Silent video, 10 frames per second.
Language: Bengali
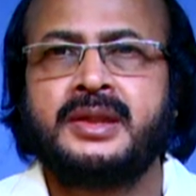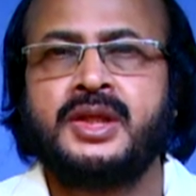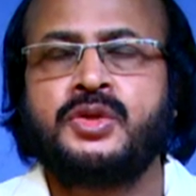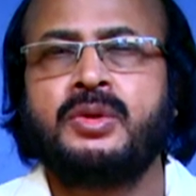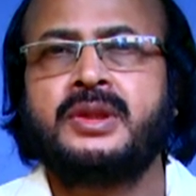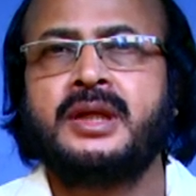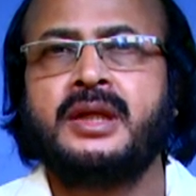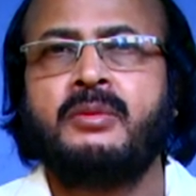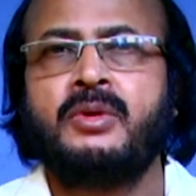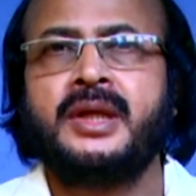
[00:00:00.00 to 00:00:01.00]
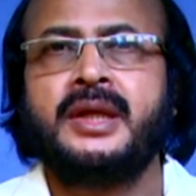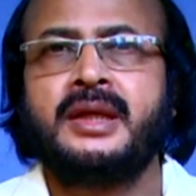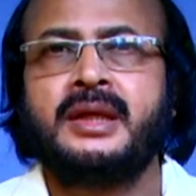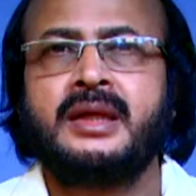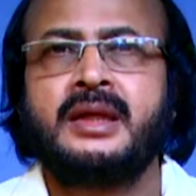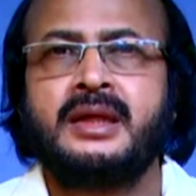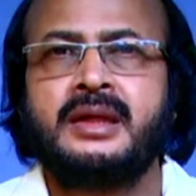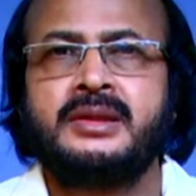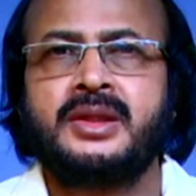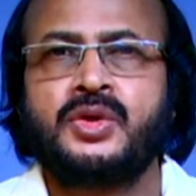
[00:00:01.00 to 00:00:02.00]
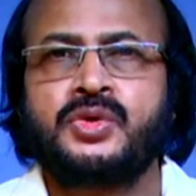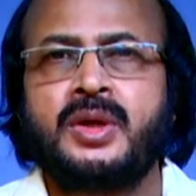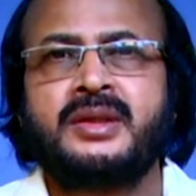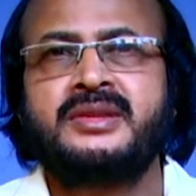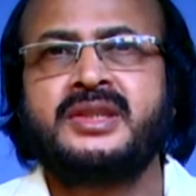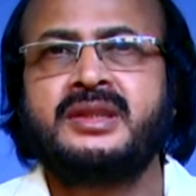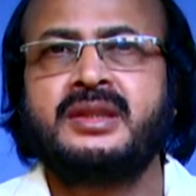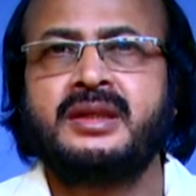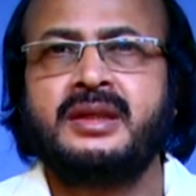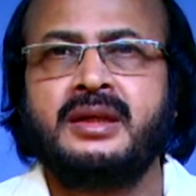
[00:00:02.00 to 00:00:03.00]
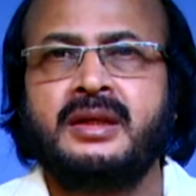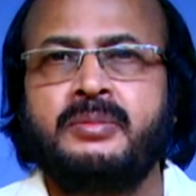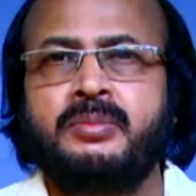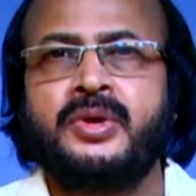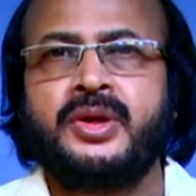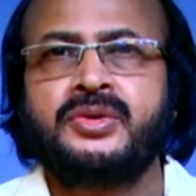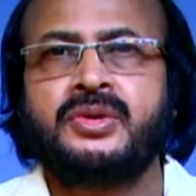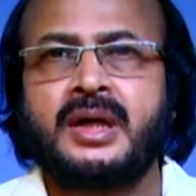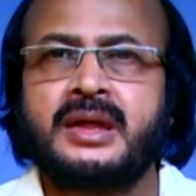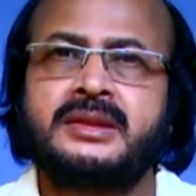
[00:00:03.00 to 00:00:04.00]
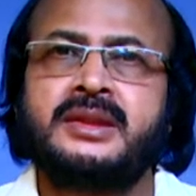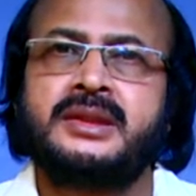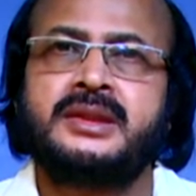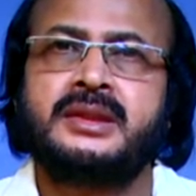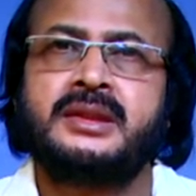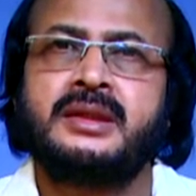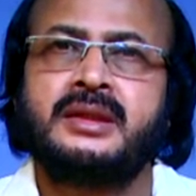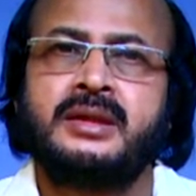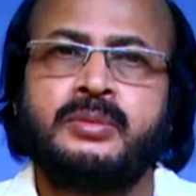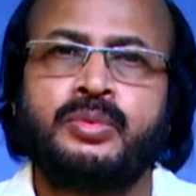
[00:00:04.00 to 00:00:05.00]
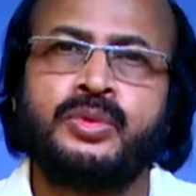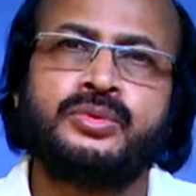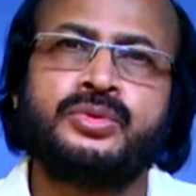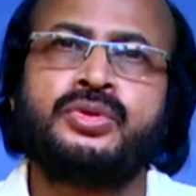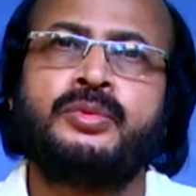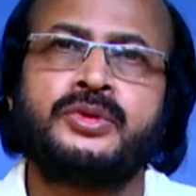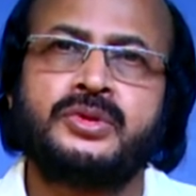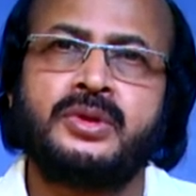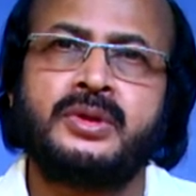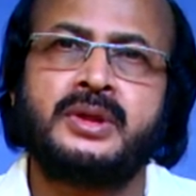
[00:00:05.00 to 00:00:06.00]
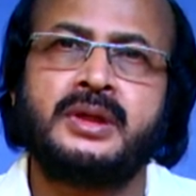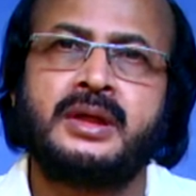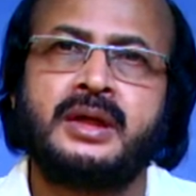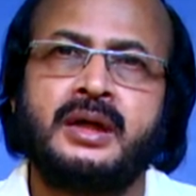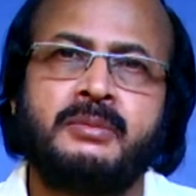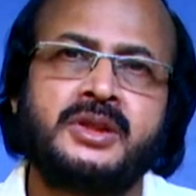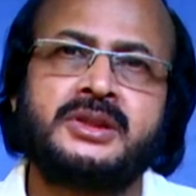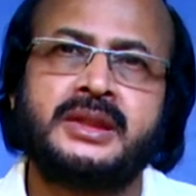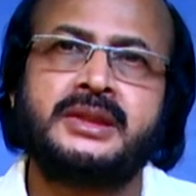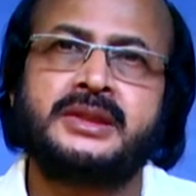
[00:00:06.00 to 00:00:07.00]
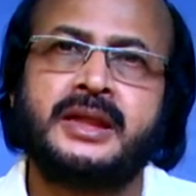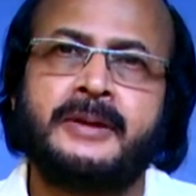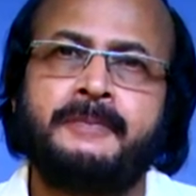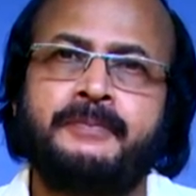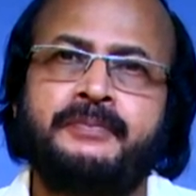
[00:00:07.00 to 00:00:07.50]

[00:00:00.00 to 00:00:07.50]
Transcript: সেই সুলতানি আমলে তেরোশো আটত্রিশ থেকে পনেরোশো আটত্রিশ পুরো দুশো বছর আমরা স্বাধীন ছিলাম